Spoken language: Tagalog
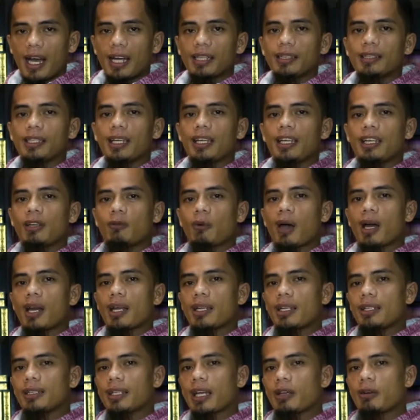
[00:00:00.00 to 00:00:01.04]
at
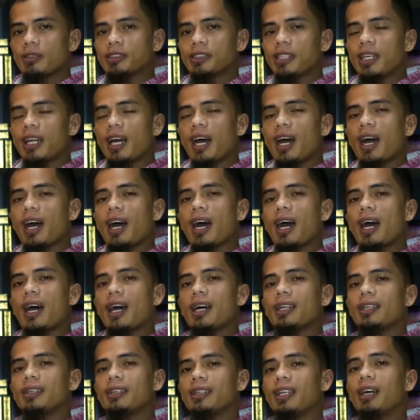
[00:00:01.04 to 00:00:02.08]
naniniwala din tayo sa
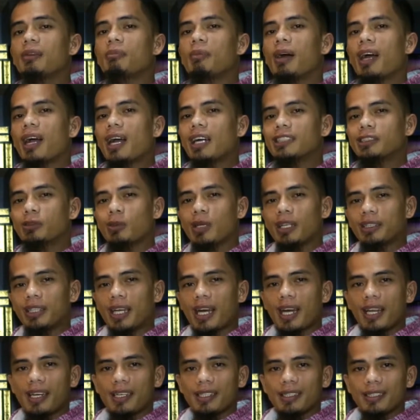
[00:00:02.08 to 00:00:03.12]
lahat ng mga
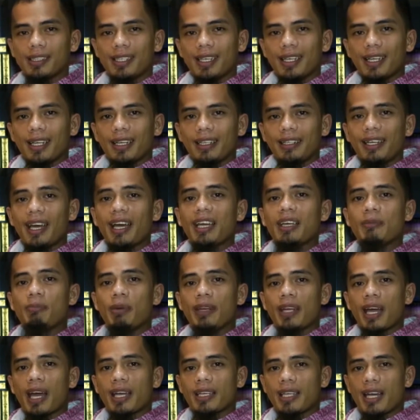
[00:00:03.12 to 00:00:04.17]
kasulatan na
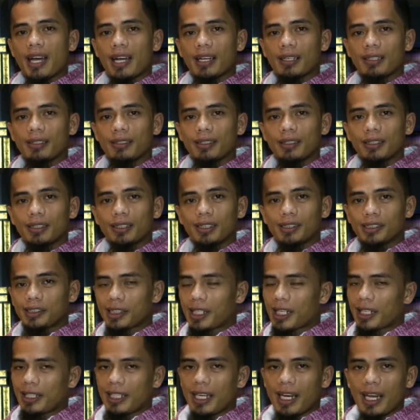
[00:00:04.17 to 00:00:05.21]
ipinahayag
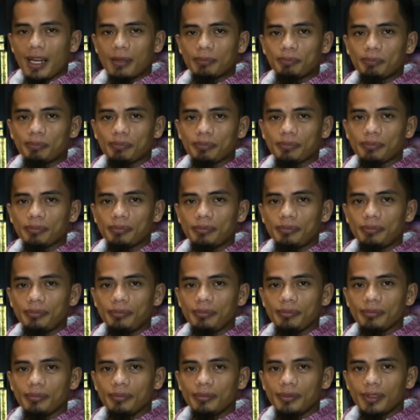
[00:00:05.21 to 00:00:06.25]
sa kanila.
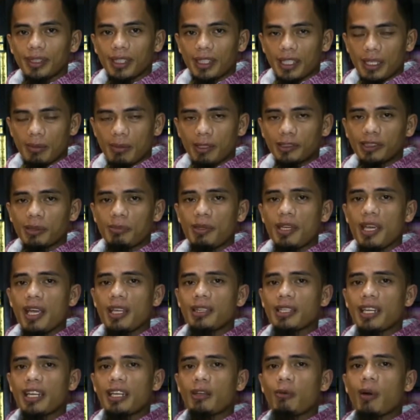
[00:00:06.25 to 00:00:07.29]
Ibig
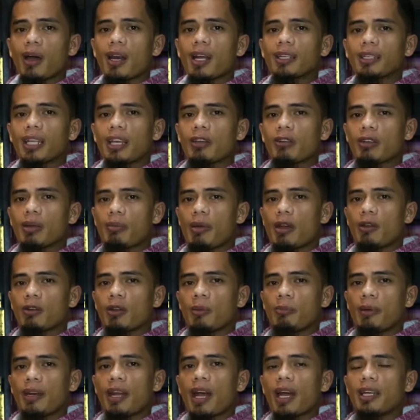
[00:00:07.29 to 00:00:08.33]
sabihin, naniniwala tayo na
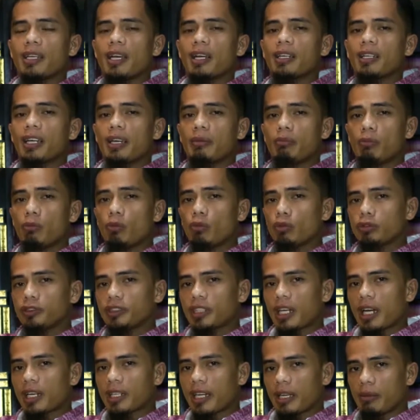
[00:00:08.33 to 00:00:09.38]
merong ipinahayag kay
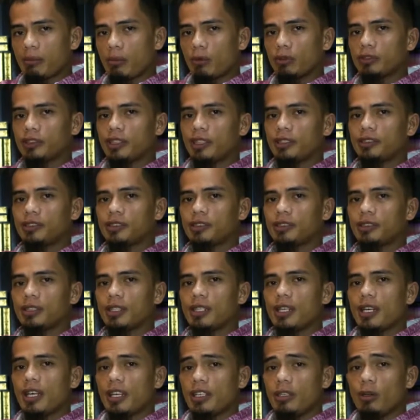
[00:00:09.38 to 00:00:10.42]
Musa, kay Moses,
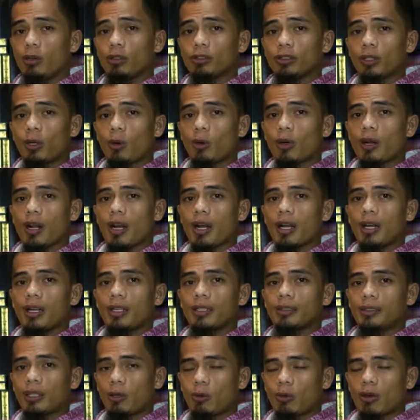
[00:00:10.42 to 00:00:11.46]
yung Torah,
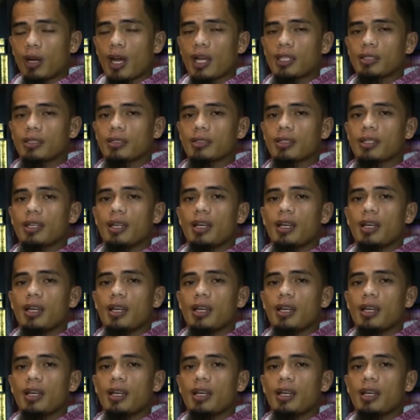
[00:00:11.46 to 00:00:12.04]
Taurat,